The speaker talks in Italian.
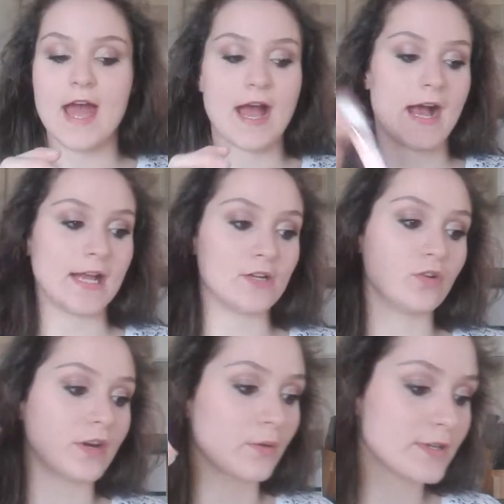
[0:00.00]

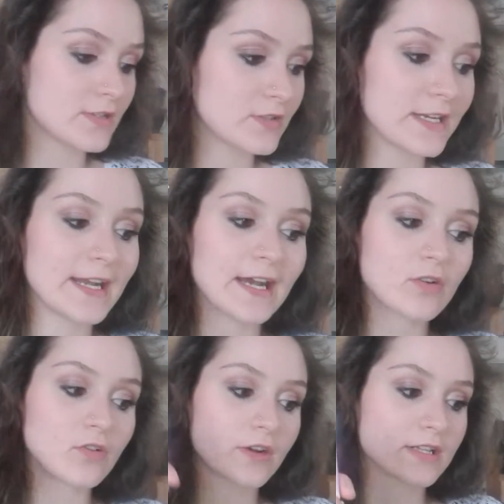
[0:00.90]
allora questo è nella
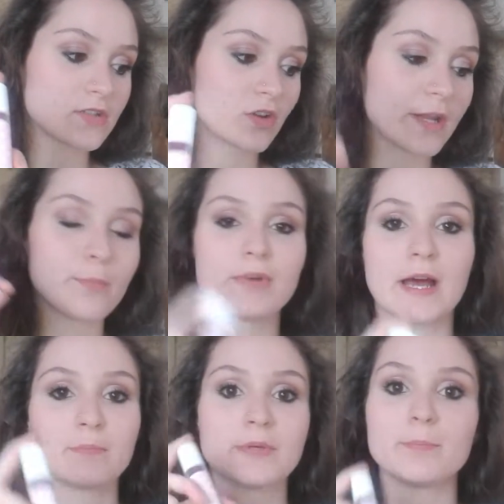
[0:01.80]
colorazione
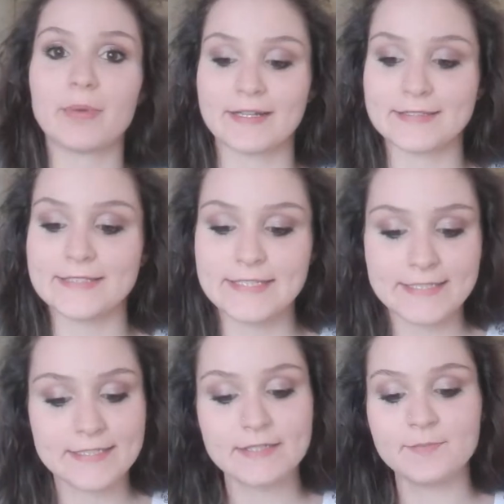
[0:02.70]
plum
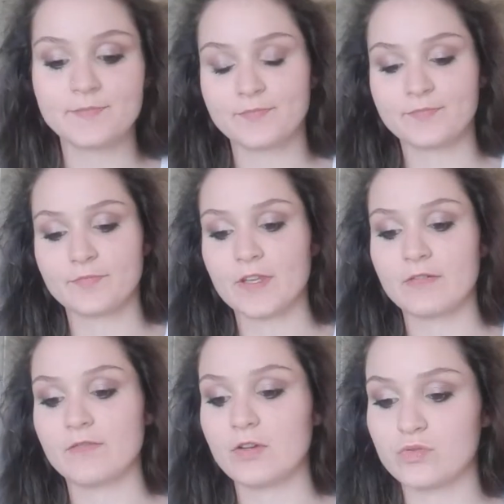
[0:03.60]
padding
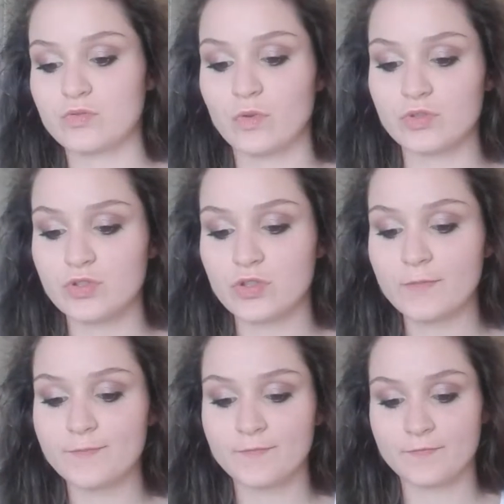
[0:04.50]
ve lo swatcho